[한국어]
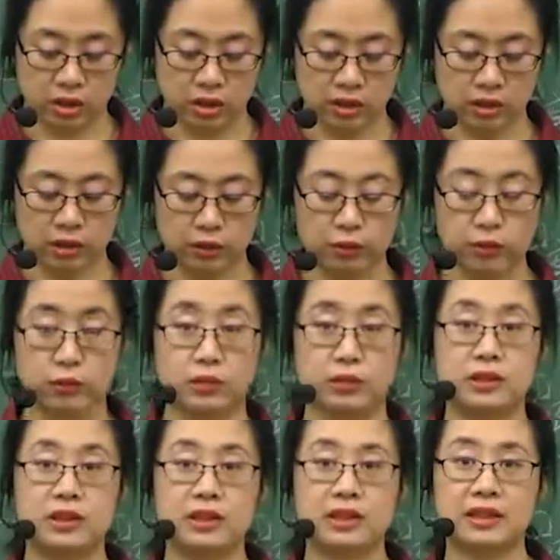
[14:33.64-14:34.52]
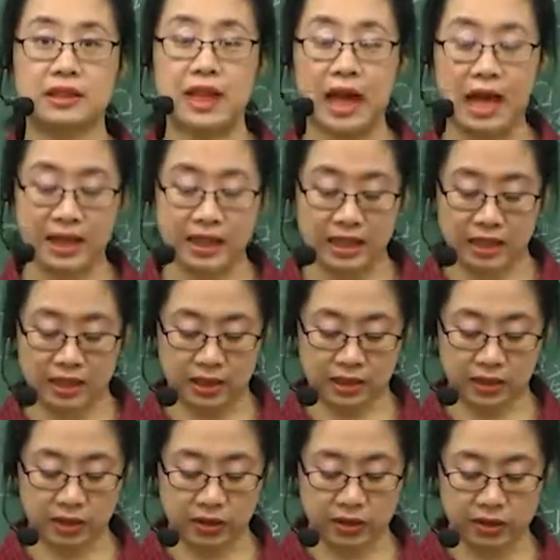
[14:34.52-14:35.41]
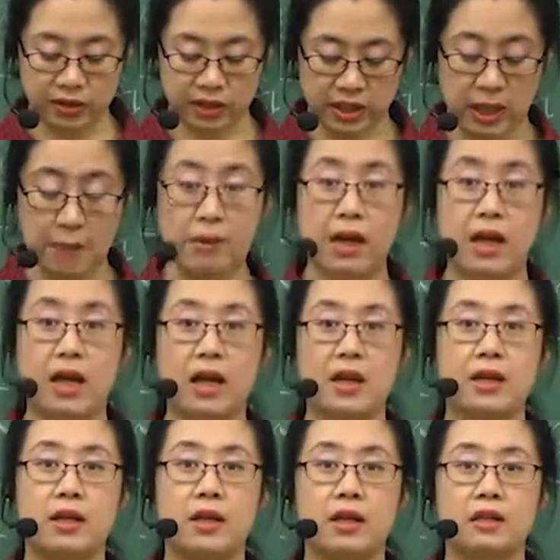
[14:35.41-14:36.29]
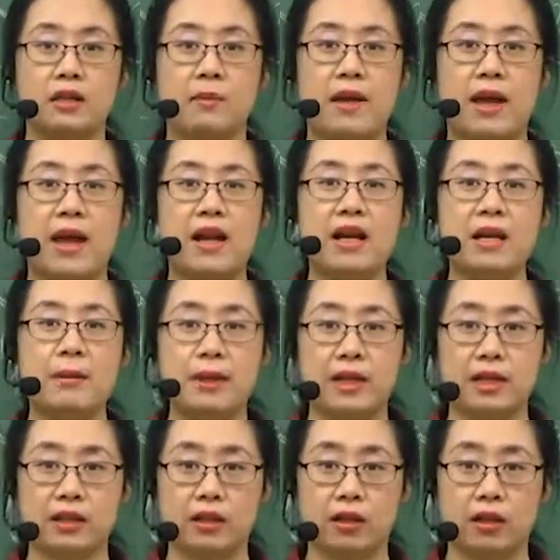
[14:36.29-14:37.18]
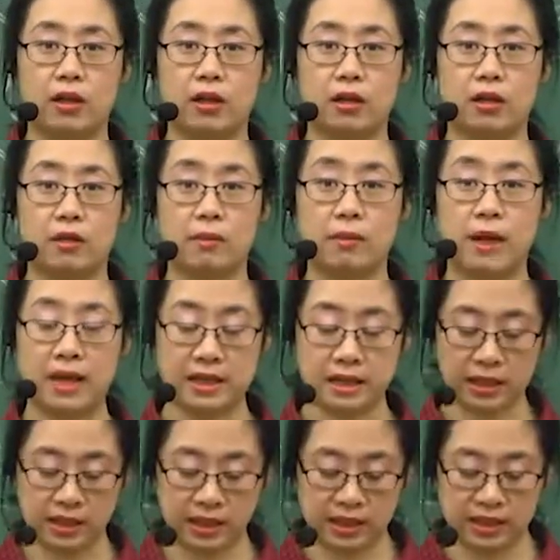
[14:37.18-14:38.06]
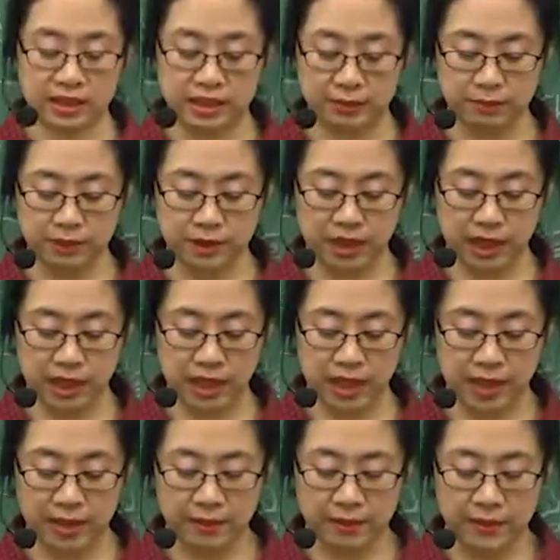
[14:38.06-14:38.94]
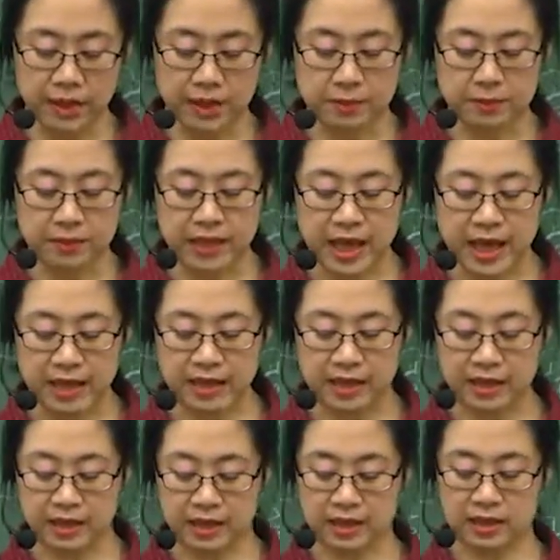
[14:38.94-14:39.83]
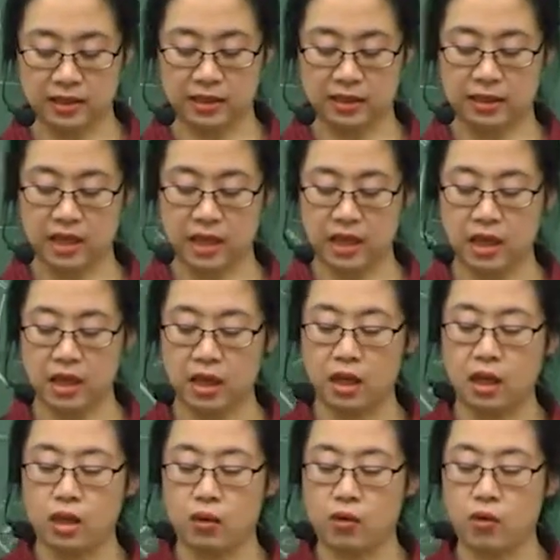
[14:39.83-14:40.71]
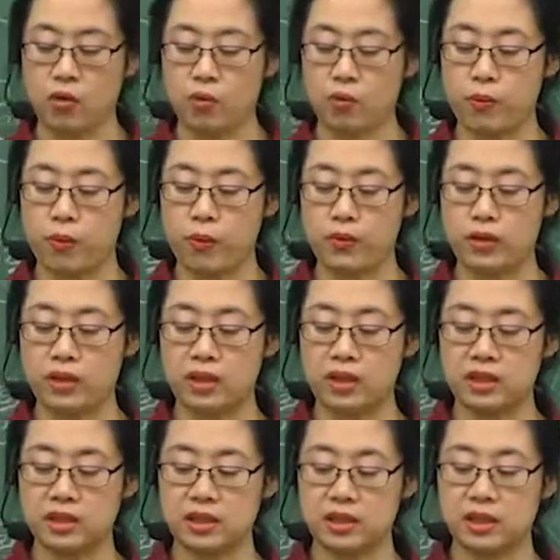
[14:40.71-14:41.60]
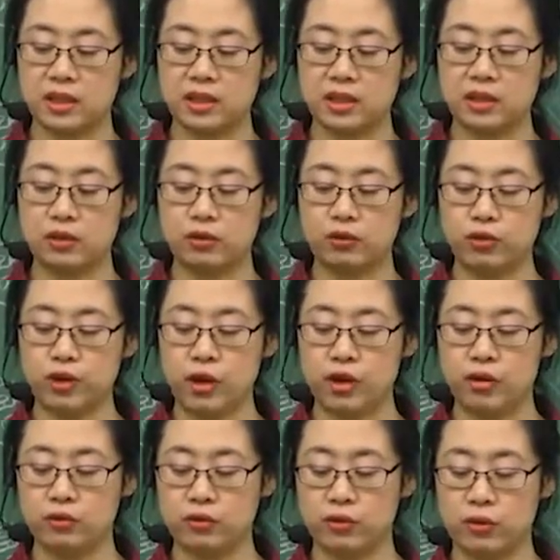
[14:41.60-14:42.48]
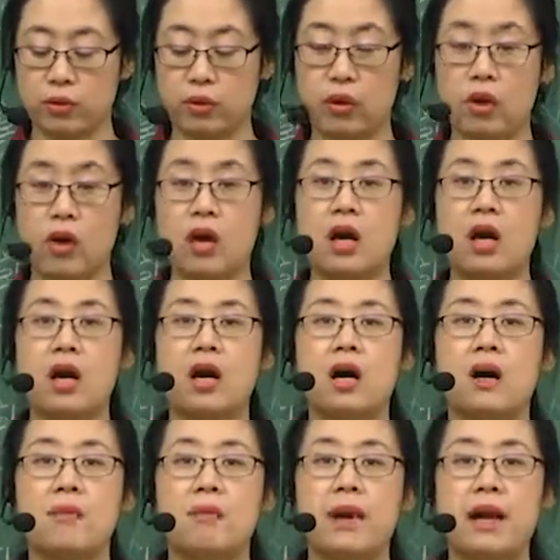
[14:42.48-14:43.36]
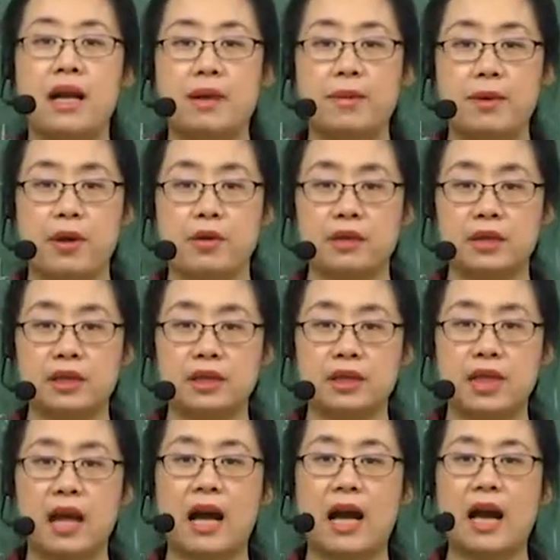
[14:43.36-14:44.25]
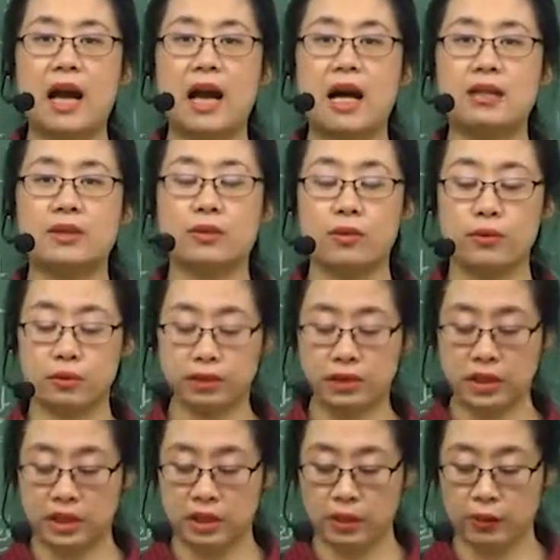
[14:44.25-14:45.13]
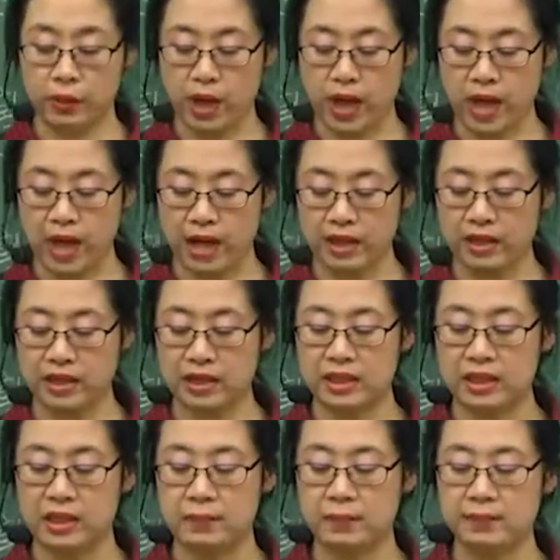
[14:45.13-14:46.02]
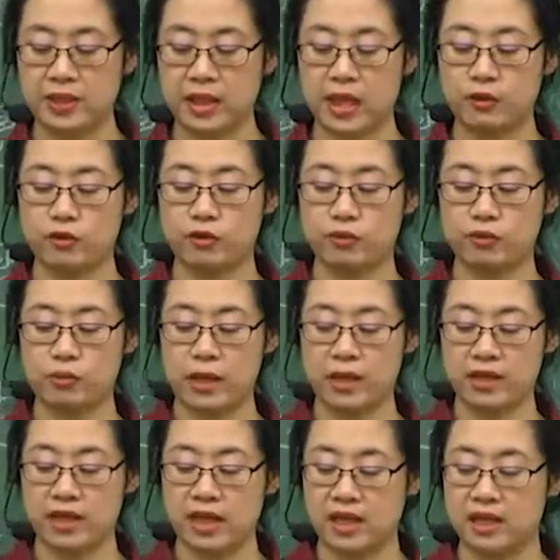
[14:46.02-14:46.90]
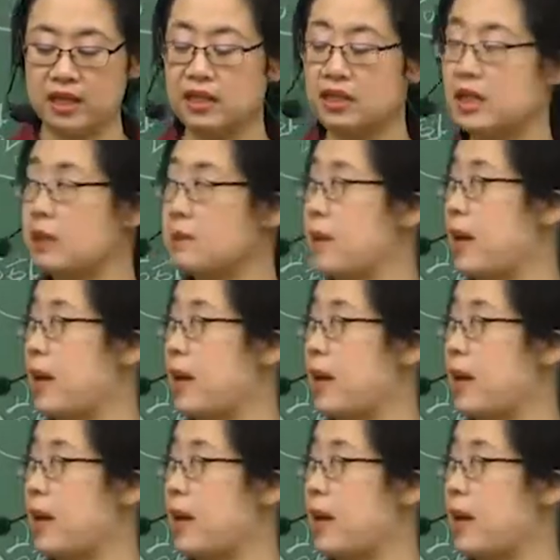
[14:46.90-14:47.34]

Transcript: 그리고 다리 떨어질까봐, 그다음 엘리베이터 많이 있습니다. 비행기 등의 공포를 느끼는 유형으로 발병은 아동기와 20대 중반에 흔히